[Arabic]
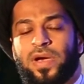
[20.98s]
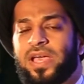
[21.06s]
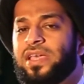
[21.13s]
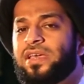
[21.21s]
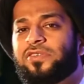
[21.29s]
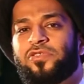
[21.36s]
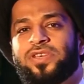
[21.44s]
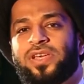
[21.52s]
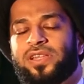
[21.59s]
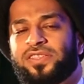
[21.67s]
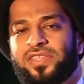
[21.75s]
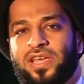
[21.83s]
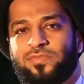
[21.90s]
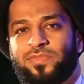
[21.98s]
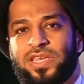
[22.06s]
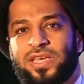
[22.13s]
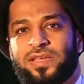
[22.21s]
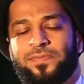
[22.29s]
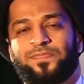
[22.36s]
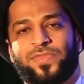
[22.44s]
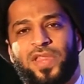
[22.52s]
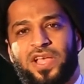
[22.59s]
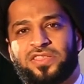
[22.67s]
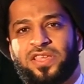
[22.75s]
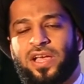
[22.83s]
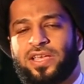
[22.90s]
ما هي الرؤية الإسلامية
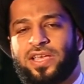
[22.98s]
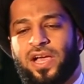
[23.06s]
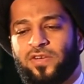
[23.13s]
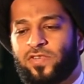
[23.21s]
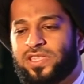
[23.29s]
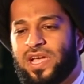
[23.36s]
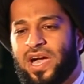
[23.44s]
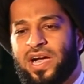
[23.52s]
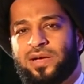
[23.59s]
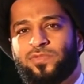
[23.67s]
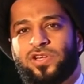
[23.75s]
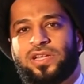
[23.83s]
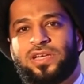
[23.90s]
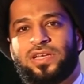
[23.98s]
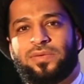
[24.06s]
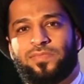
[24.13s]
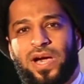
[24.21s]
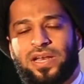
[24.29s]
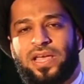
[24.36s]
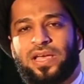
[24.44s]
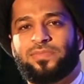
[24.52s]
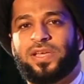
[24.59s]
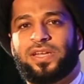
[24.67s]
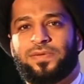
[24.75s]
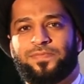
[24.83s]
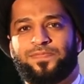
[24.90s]
الصحيحة في التعامل مع
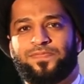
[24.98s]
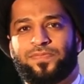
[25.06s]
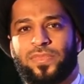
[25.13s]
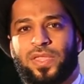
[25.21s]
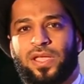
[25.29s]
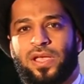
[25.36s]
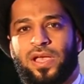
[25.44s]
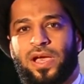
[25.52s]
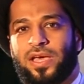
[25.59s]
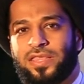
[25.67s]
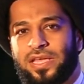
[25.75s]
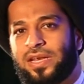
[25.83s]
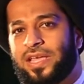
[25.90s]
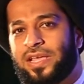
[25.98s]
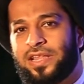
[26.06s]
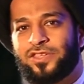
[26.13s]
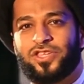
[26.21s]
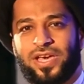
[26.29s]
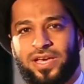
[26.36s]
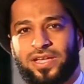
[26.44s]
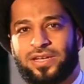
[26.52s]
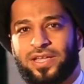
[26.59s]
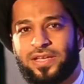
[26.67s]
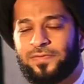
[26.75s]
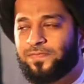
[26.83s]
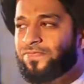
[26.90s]
الأمل هذه الليلة إن شاء
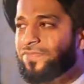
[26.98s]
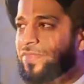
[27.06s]
الله